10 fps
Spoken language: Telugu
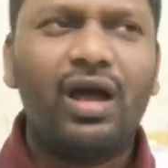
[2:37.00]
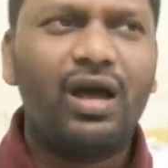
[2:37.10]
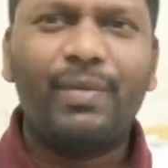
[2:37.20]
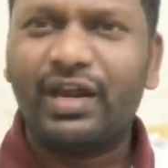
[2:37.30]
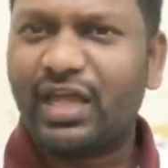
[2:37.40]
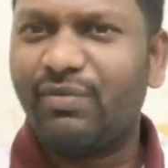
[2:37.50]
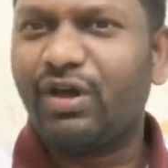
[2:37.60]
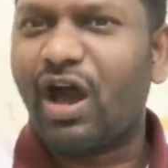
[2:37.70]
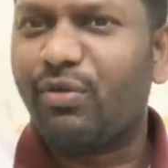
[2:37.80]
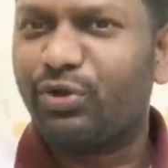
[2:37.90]
మనకేమీ
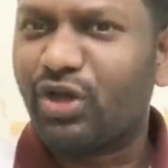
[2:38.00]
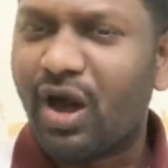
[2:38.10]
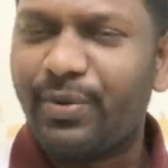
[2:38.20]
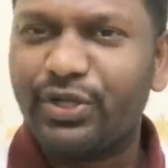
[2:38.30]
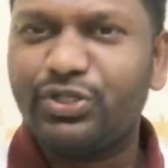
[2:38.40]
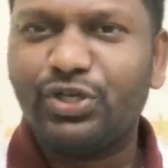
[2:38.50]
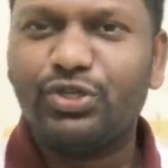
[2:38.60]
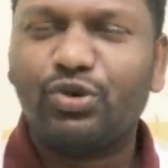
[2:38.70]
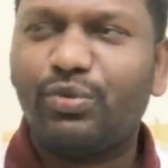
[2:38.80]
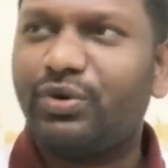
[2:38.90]
కాకపోతే ఆపరేషన్
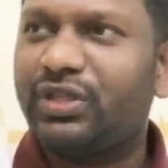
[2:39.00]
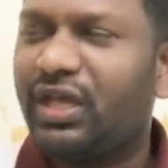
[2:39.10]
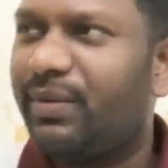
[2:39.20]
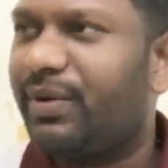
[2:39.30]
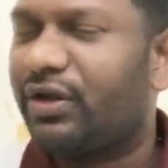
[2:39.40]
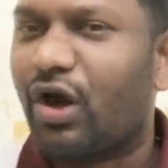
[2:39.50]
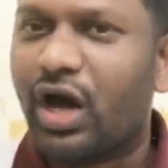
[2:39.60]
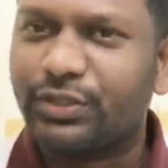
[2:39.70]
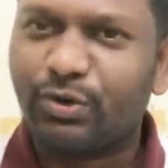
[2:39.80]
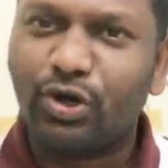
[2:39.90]
చేయించుకోకపోతే మనకు
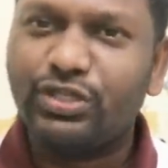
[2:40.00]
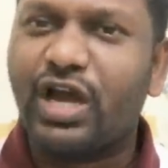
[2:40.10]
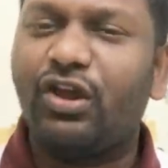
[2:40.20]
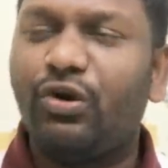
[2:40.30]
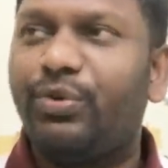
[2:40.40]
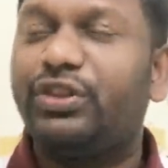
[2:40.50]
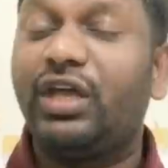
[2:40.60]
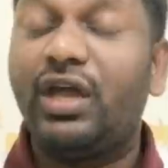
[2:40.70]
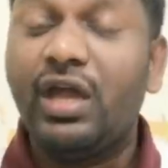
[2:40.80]
హాస్పిటల్లో జాయిన్ అవ్వకపోతే